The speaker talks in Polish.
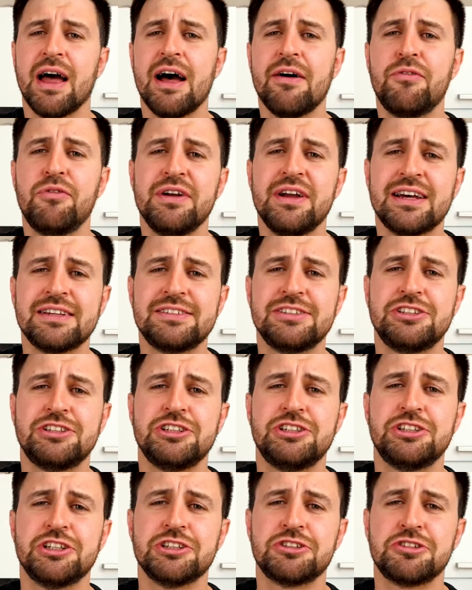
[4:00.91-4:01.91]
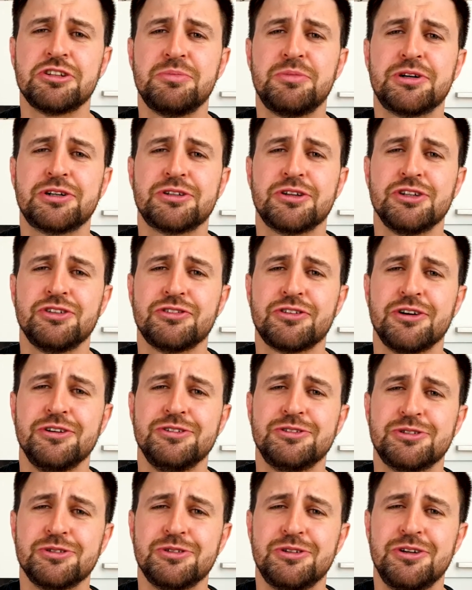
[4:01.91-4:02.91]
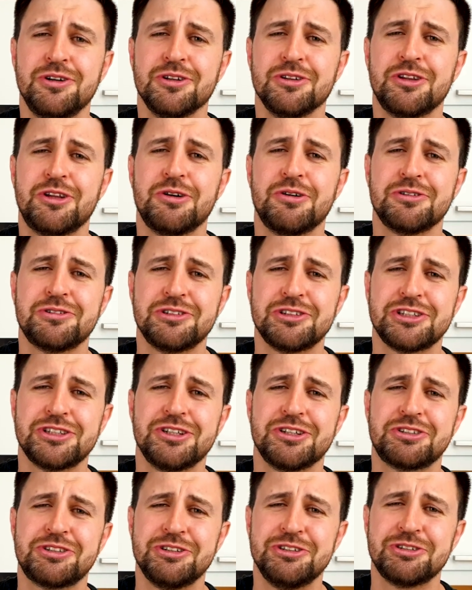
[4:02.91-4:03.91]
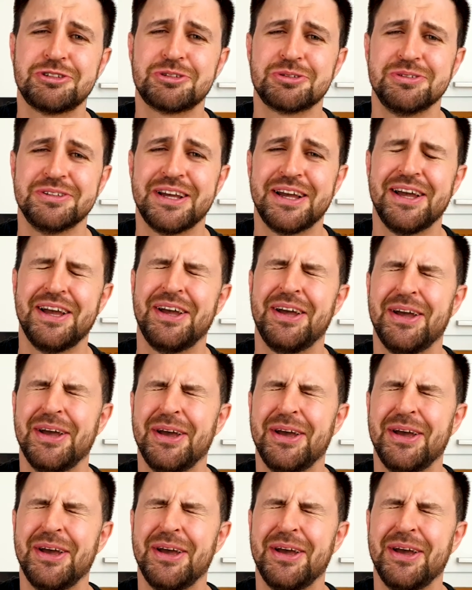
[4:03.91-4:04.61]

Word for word: a wujasy się cieszą, bo ktoś w końcu dołoży się do czynszu, nie?